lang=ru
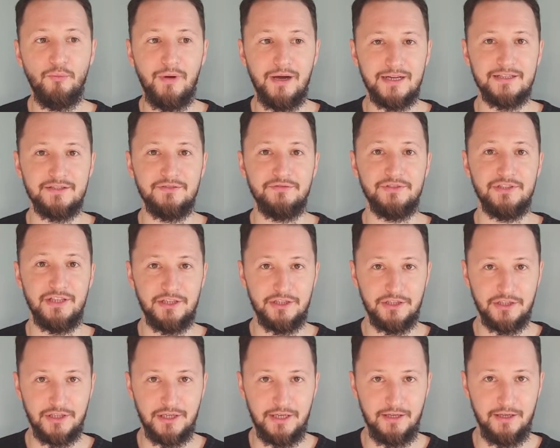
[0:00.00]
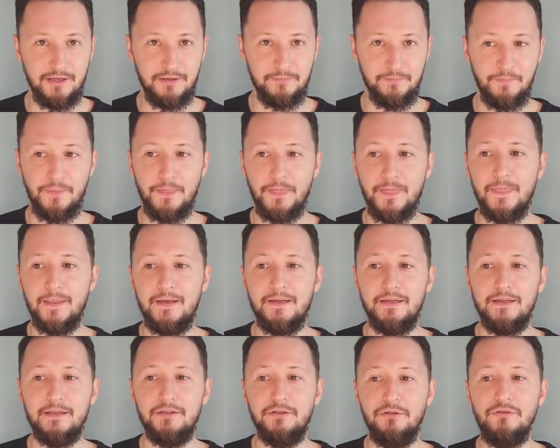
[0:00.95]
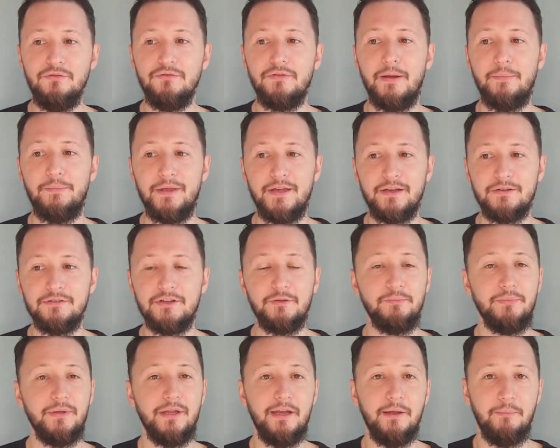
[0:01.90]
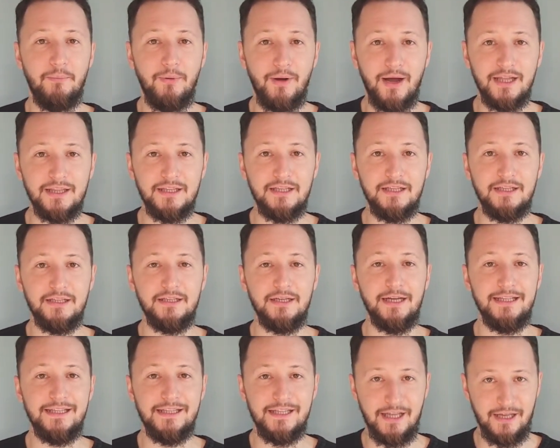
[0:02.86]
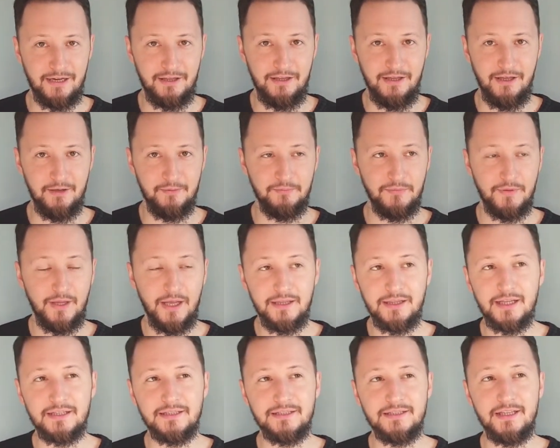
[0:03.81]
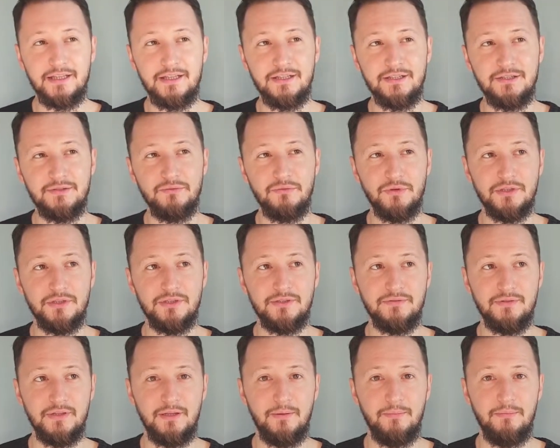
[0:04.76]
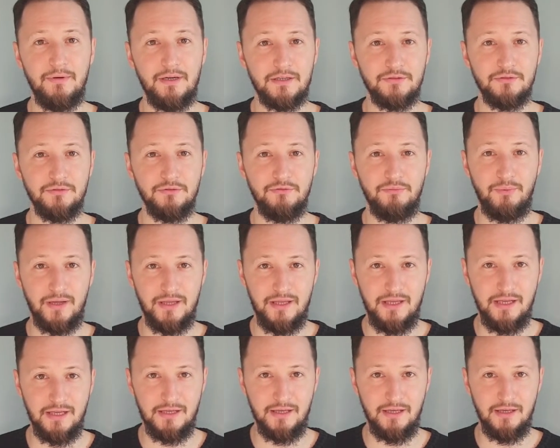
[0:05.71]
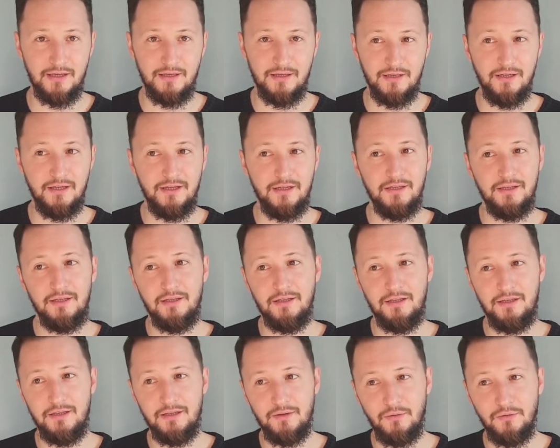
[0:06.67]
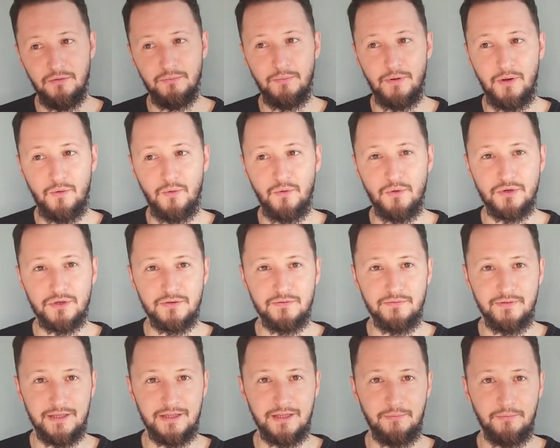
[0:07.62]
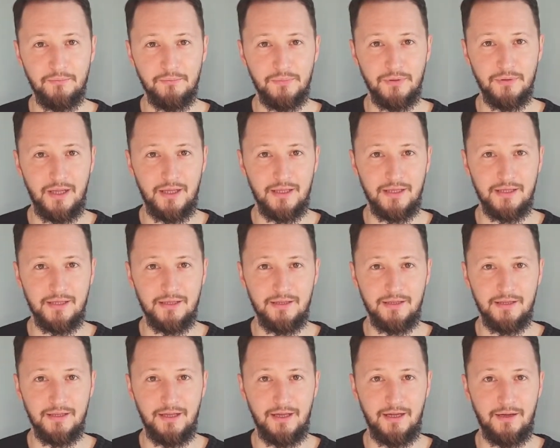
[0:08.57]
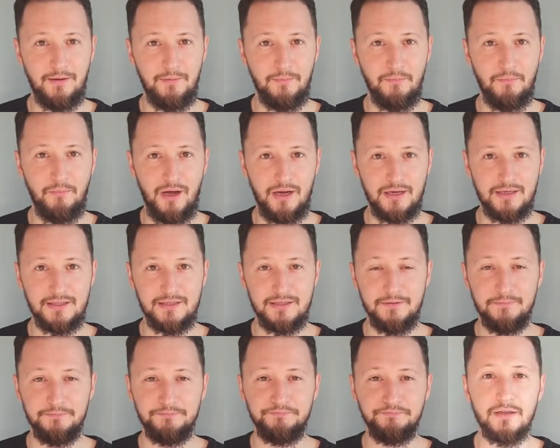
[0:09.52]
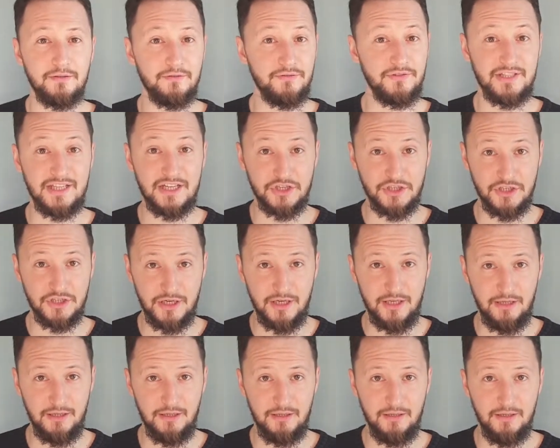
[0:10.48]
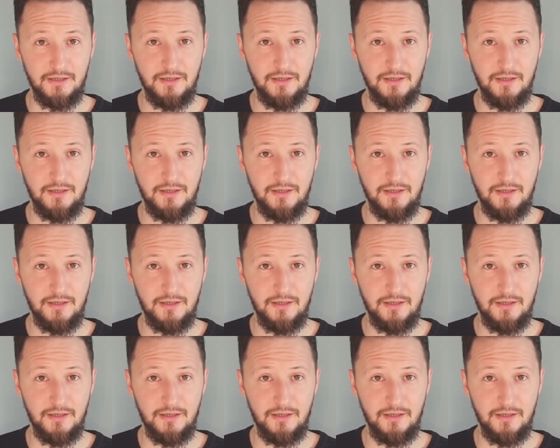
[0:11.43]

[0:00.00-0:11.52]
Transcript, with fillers: Марс в сожжении. Ну, во-первых, перепады энергии. Это, кстати, свойственно Марсу в падении. И он похож в этом плане на Марс э, в сожжении.